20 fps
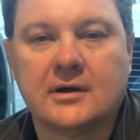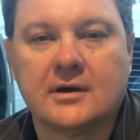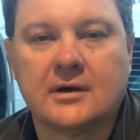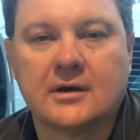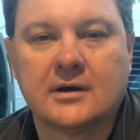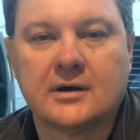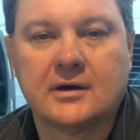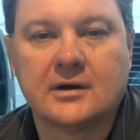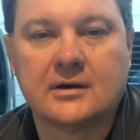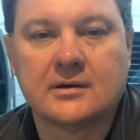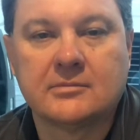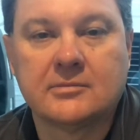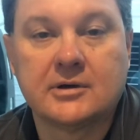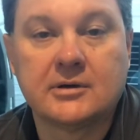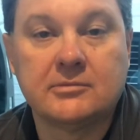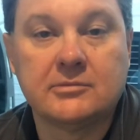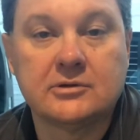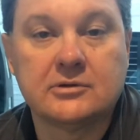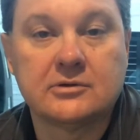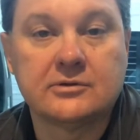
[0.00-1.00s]
э,
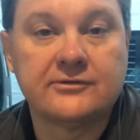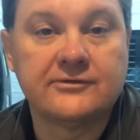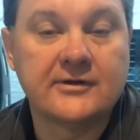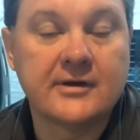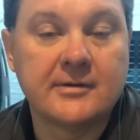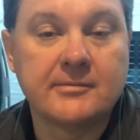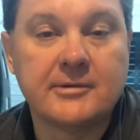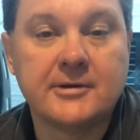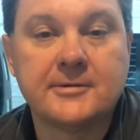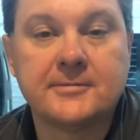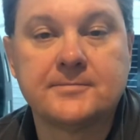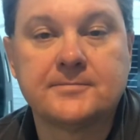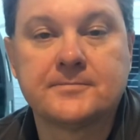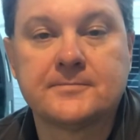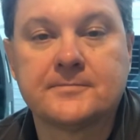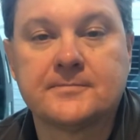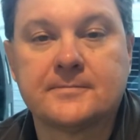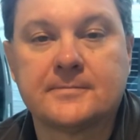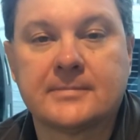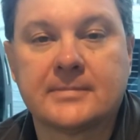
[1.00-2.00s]
моими друзьями,
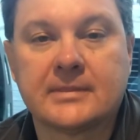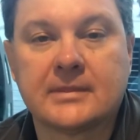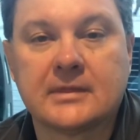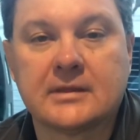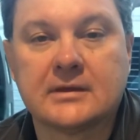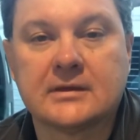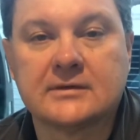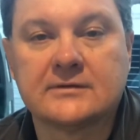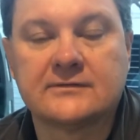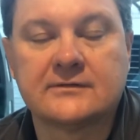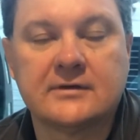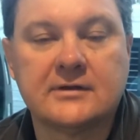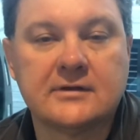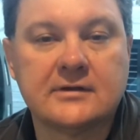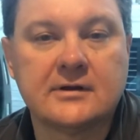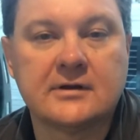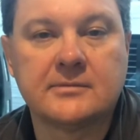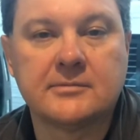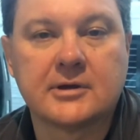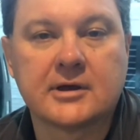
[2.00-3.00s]

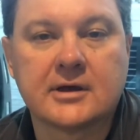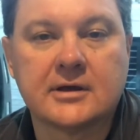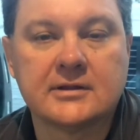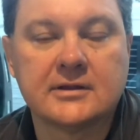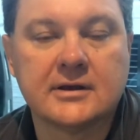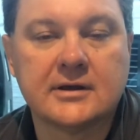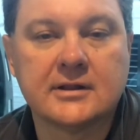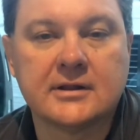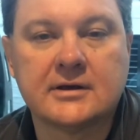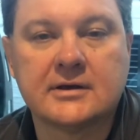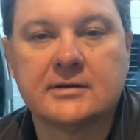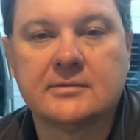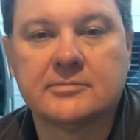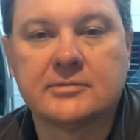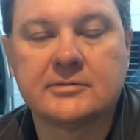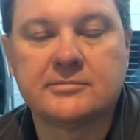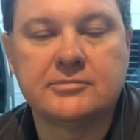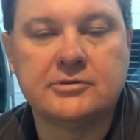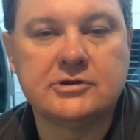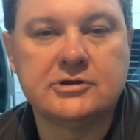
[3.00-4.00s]
зрителями канала,
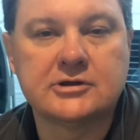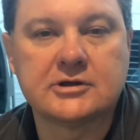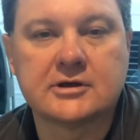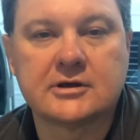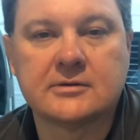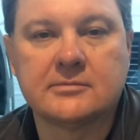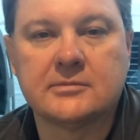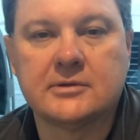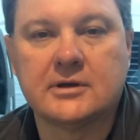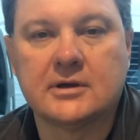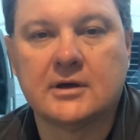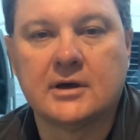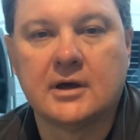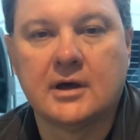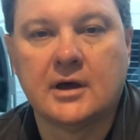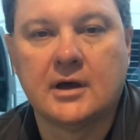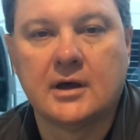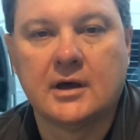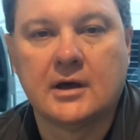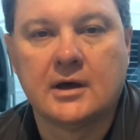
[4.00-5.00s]
подписчиками,
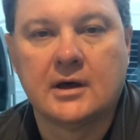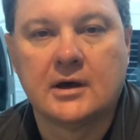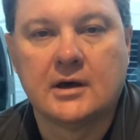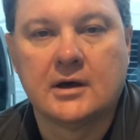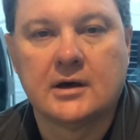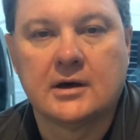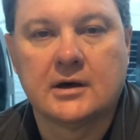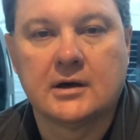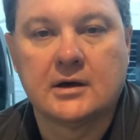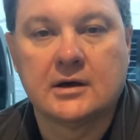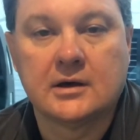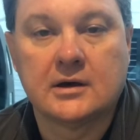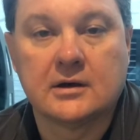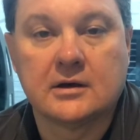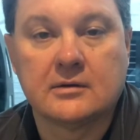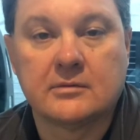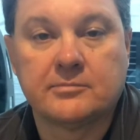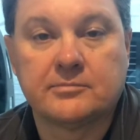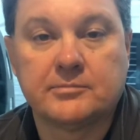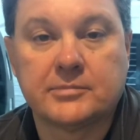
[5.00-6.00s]
э,
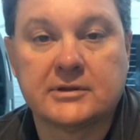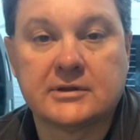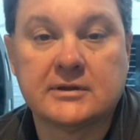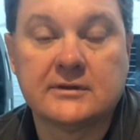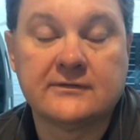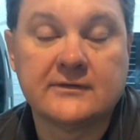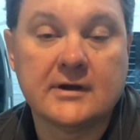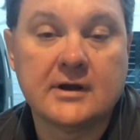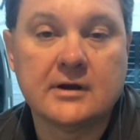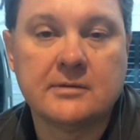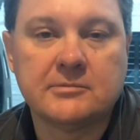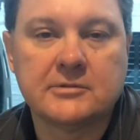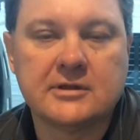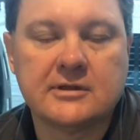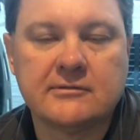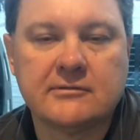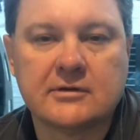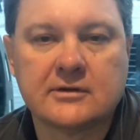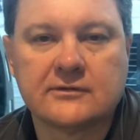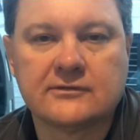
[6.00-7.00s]
потенциальными,
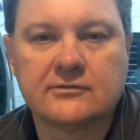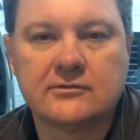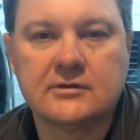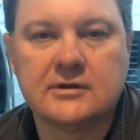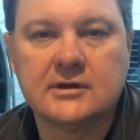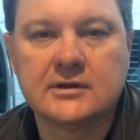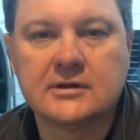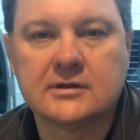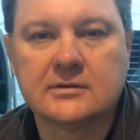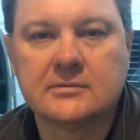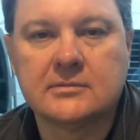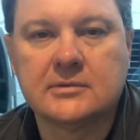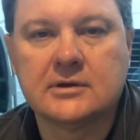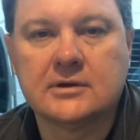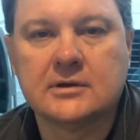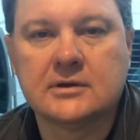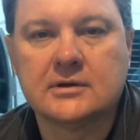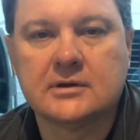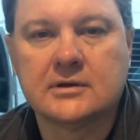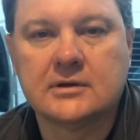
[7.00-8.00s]
наверное,
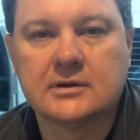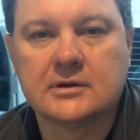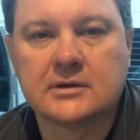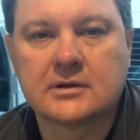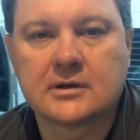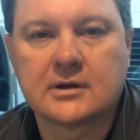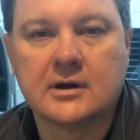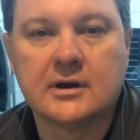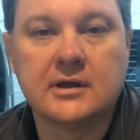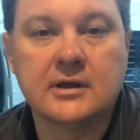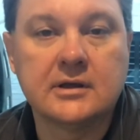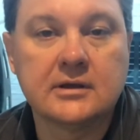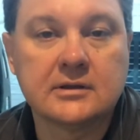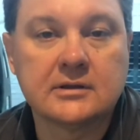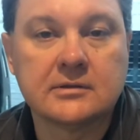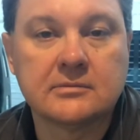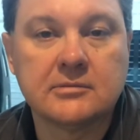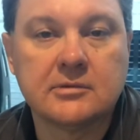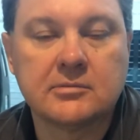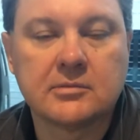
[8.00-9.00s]
студентами, э,
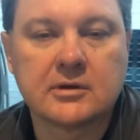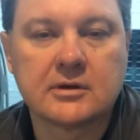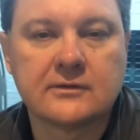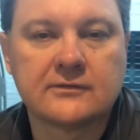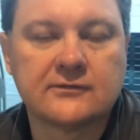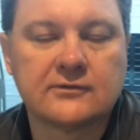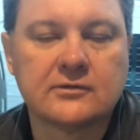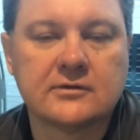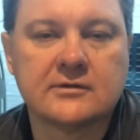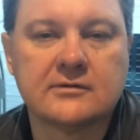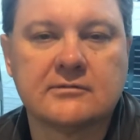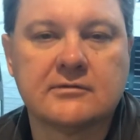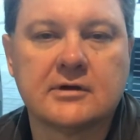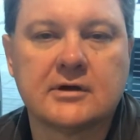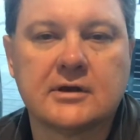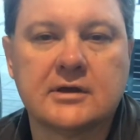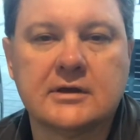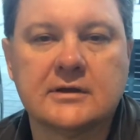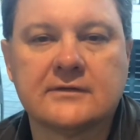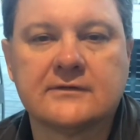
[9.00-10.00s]
клиентами миграционного
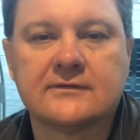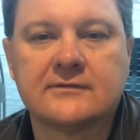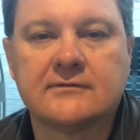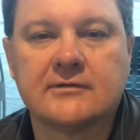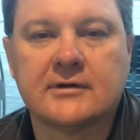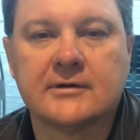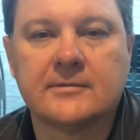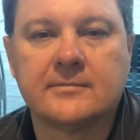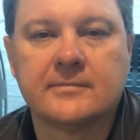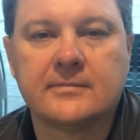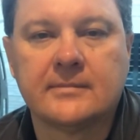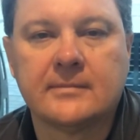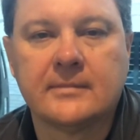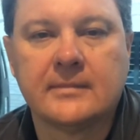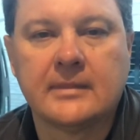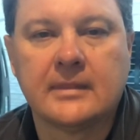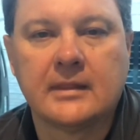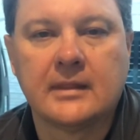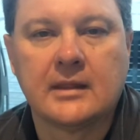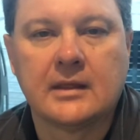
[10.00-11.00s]
агентства,
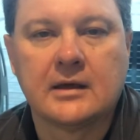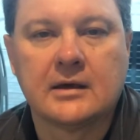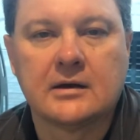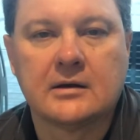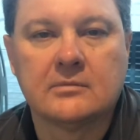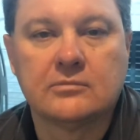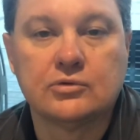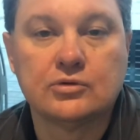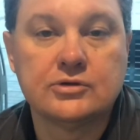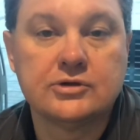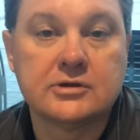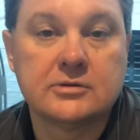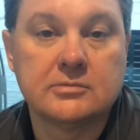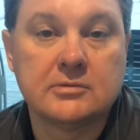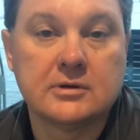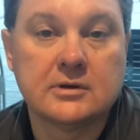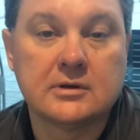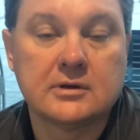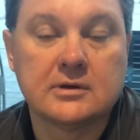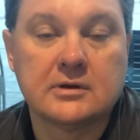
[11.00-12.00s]
а
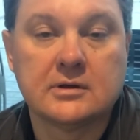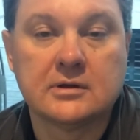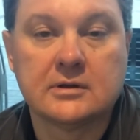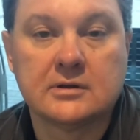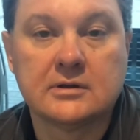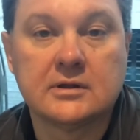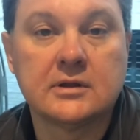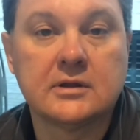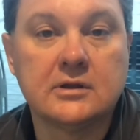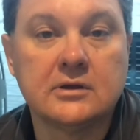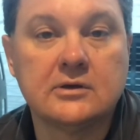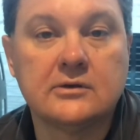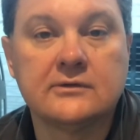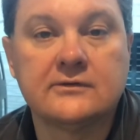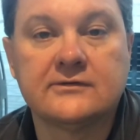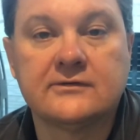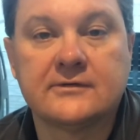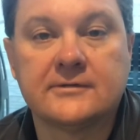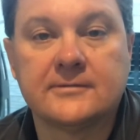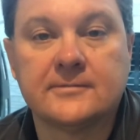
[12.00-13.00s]
будущими,
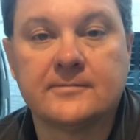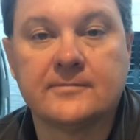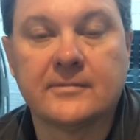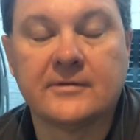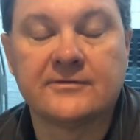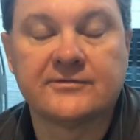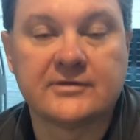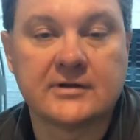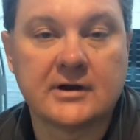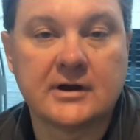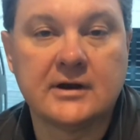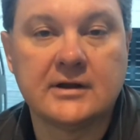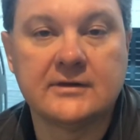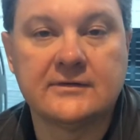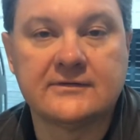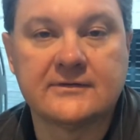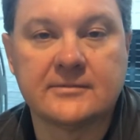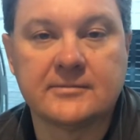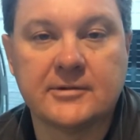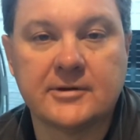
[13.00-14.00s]
надеюсь,
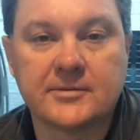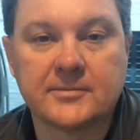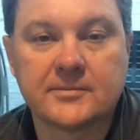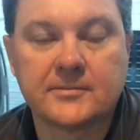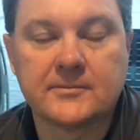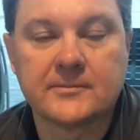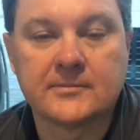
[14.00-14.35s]
австралийцами –